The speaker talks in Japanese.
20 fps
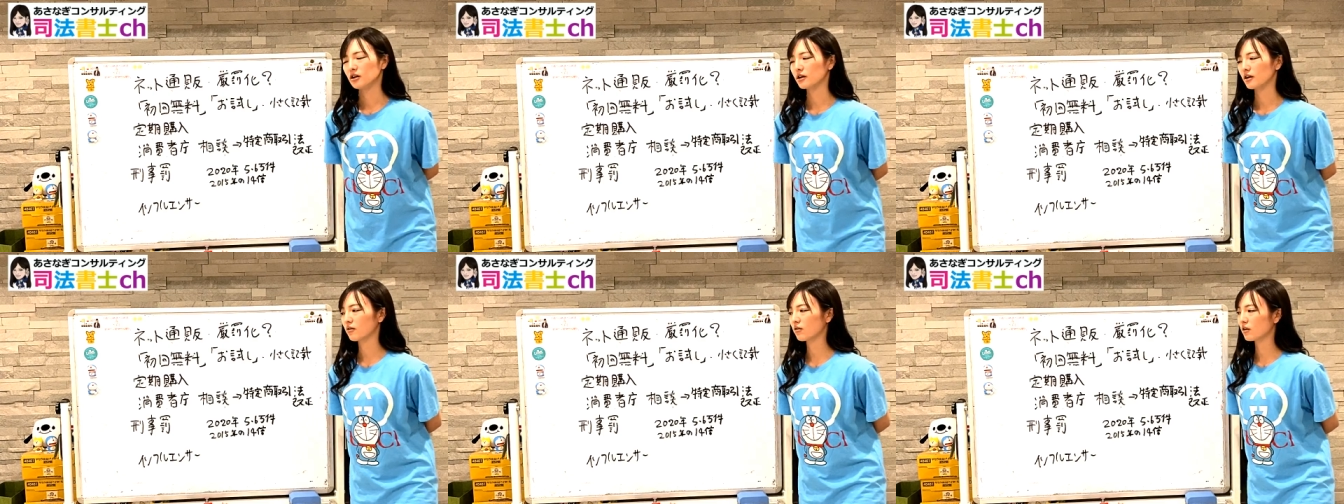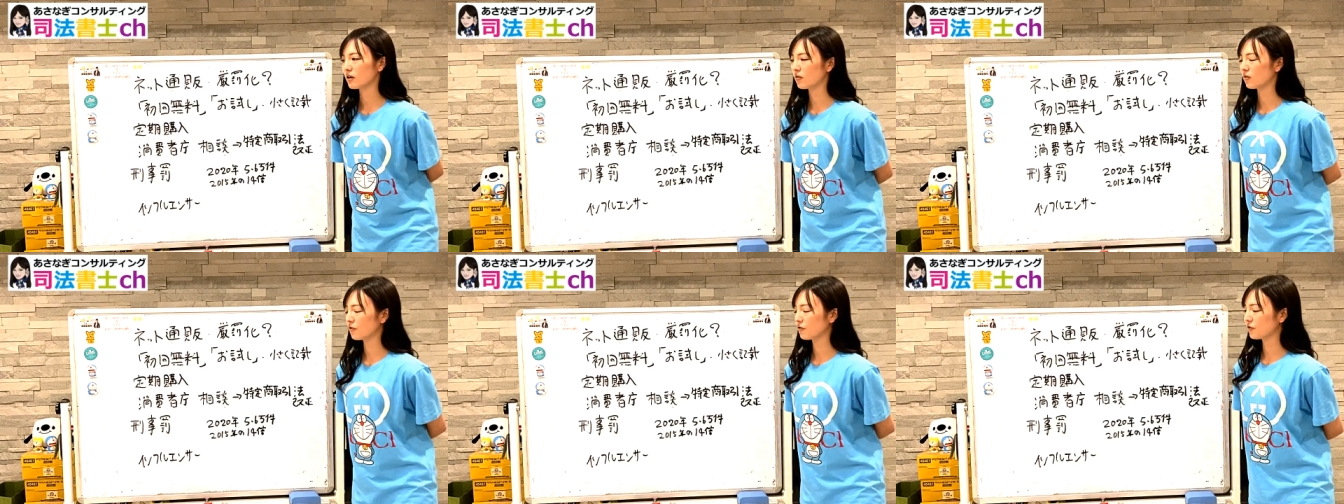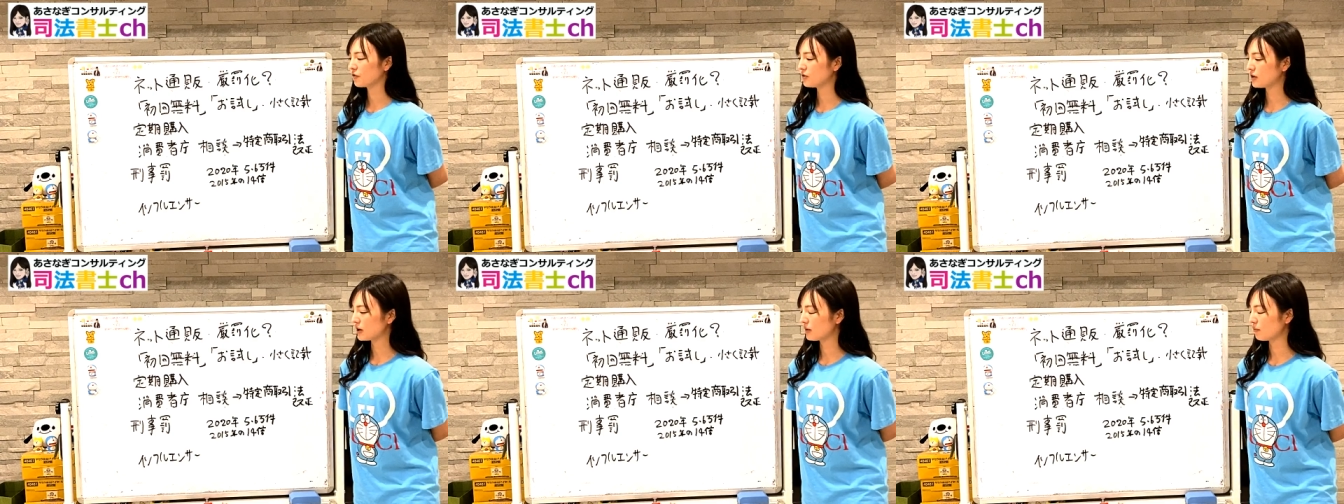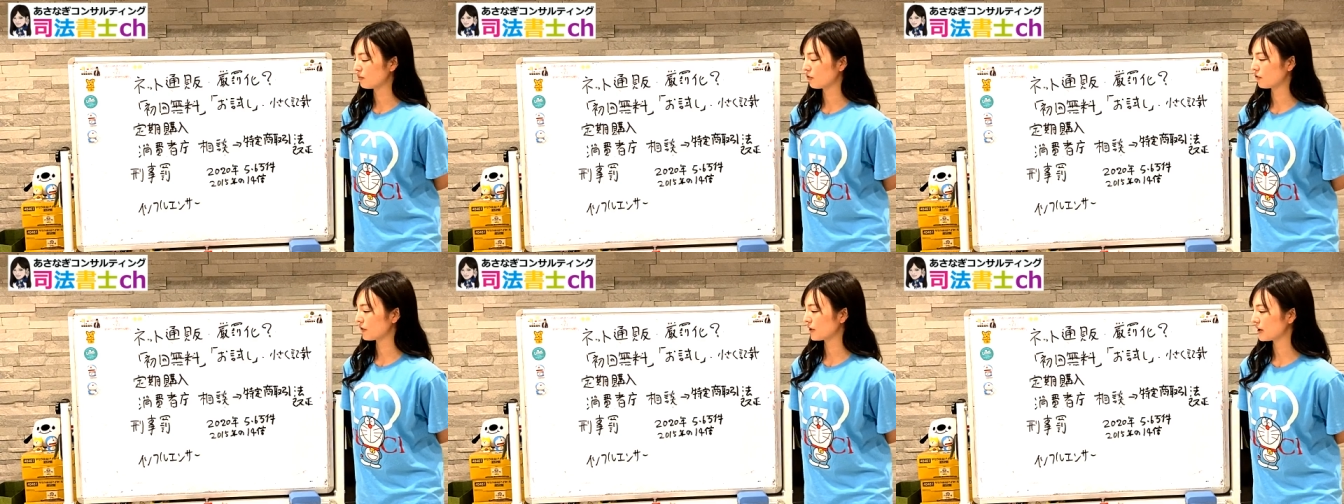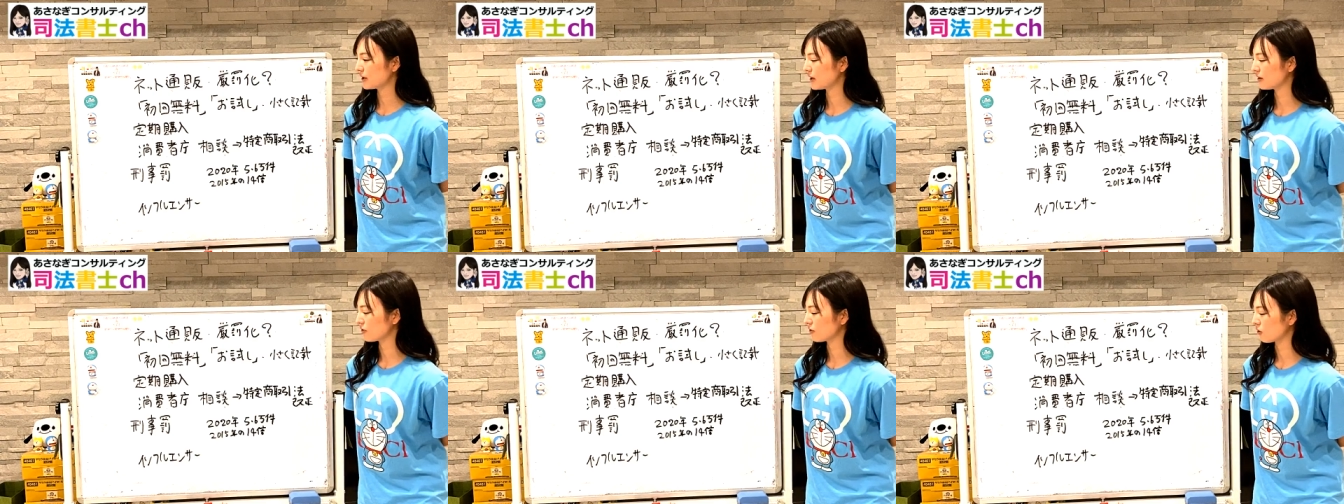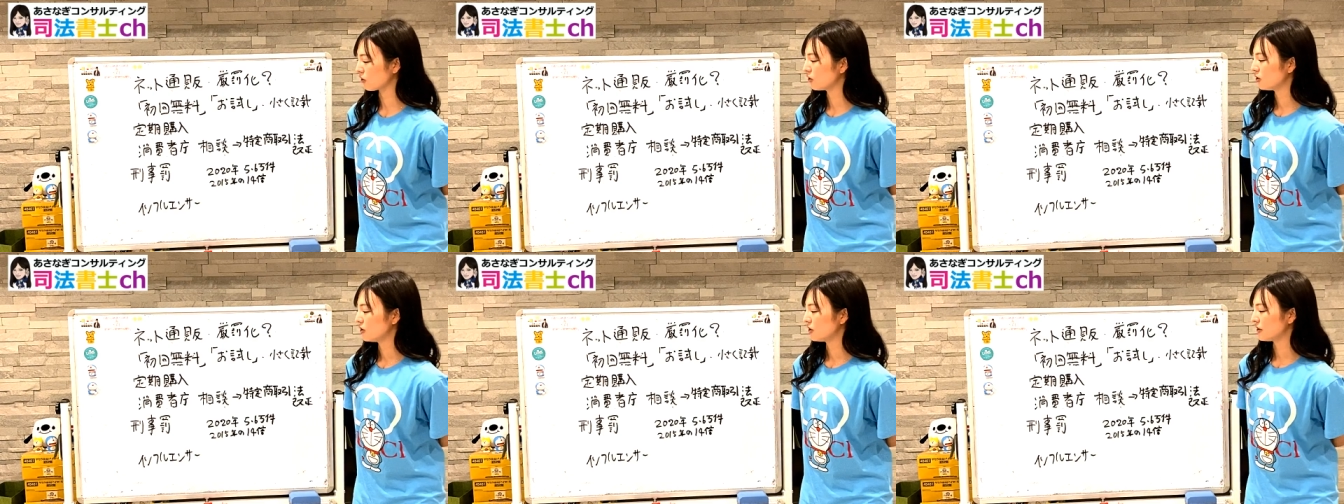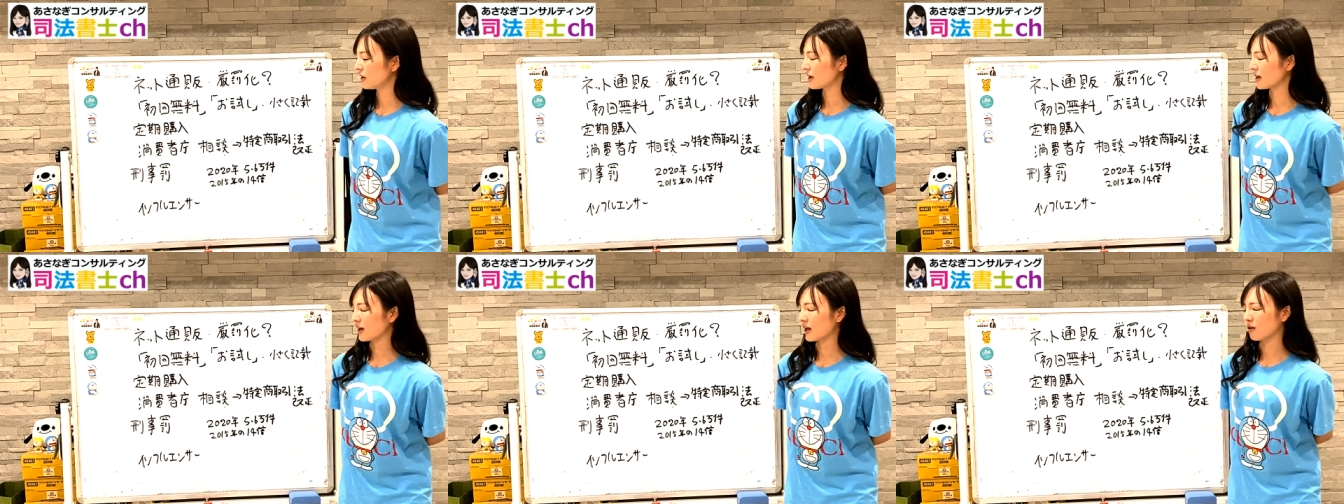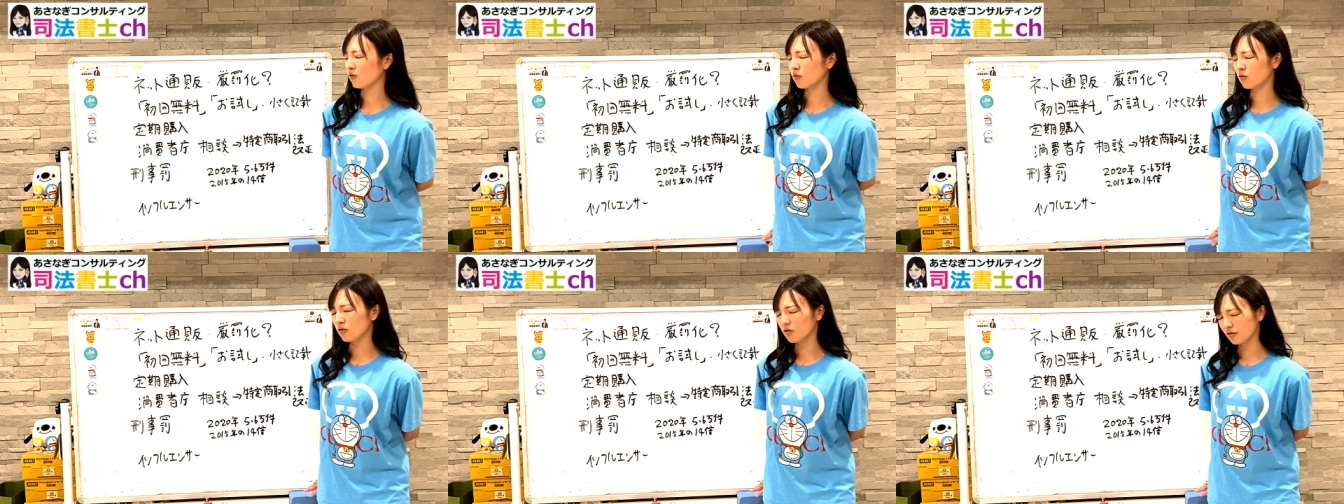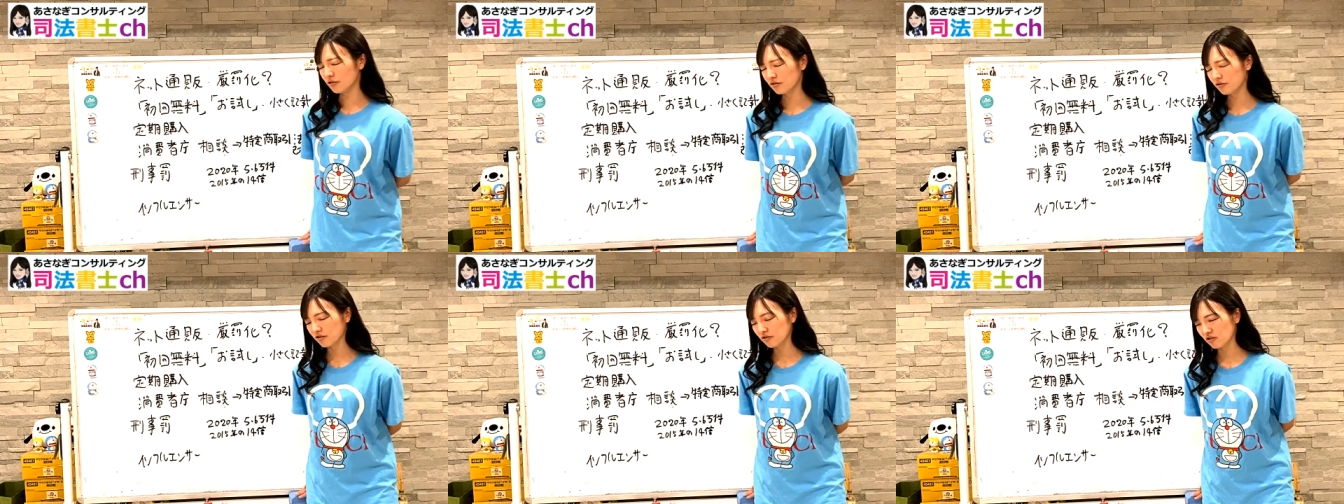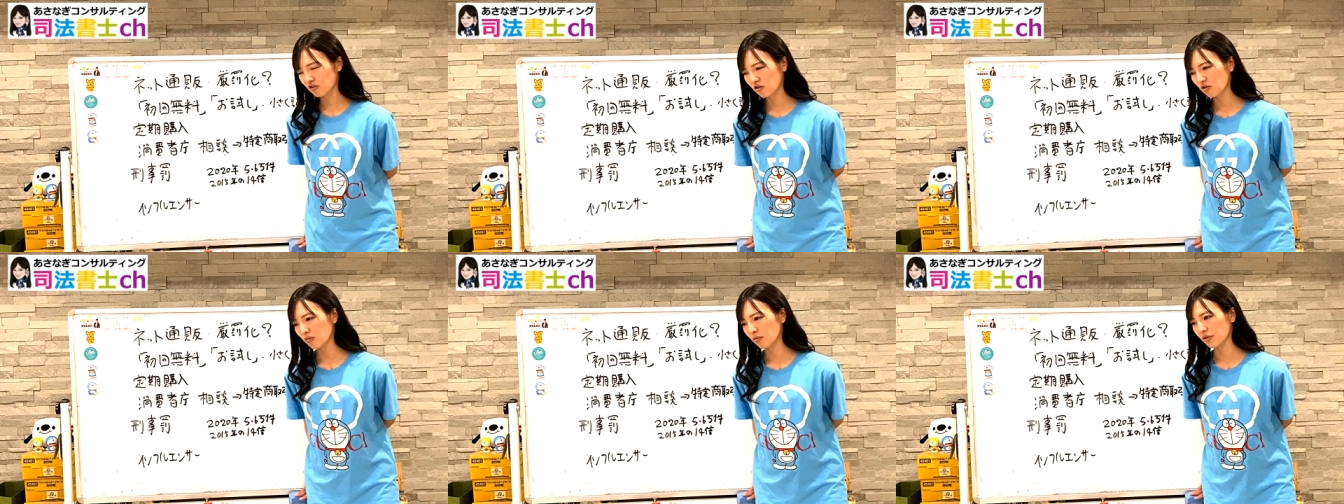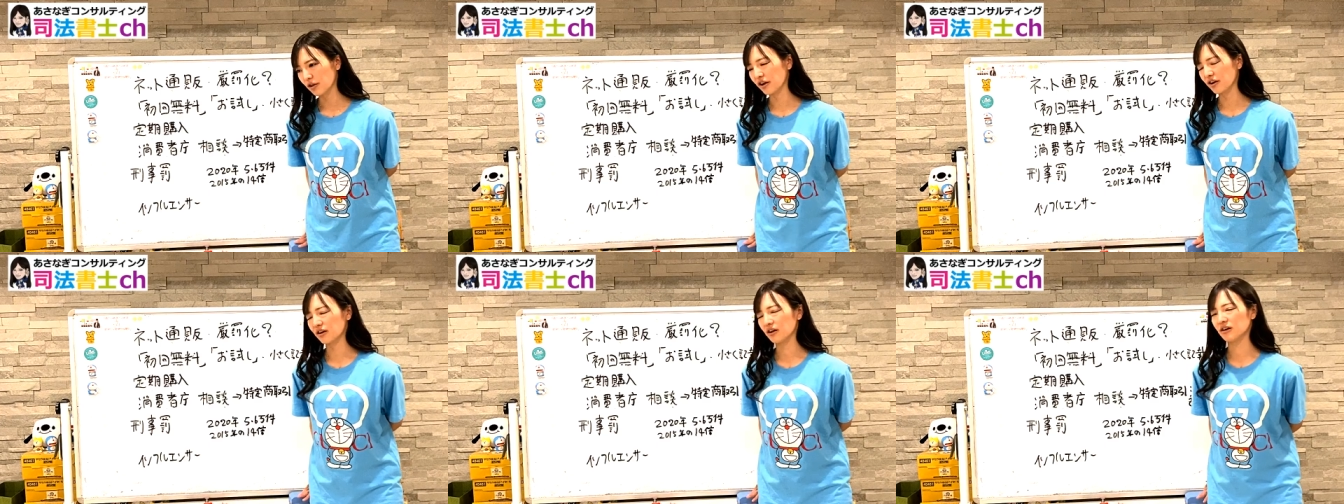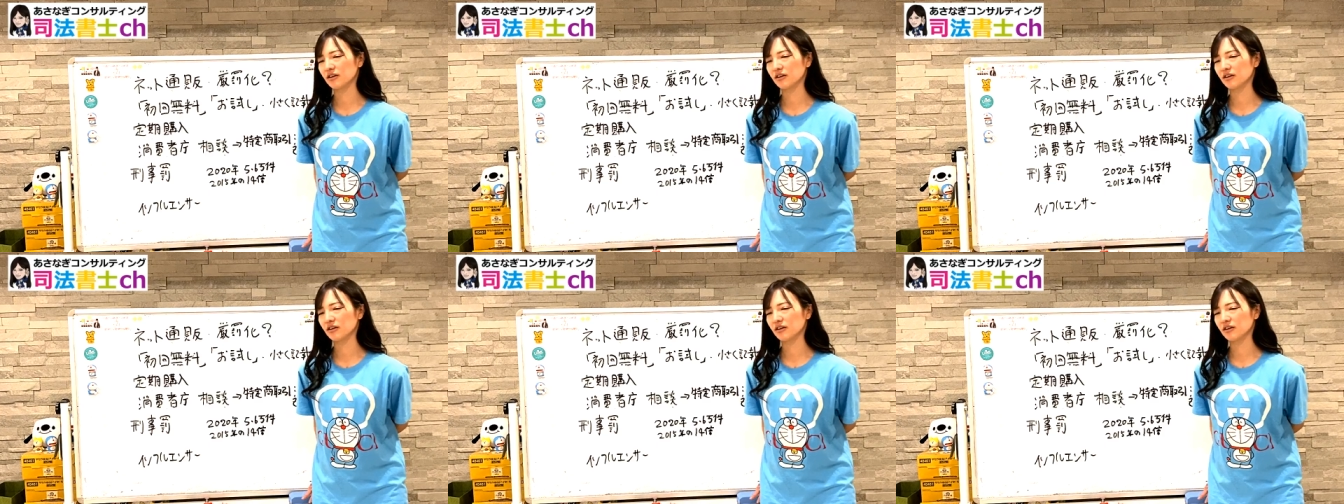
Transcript: でこれは本当にね問題であるとで購入する方もね、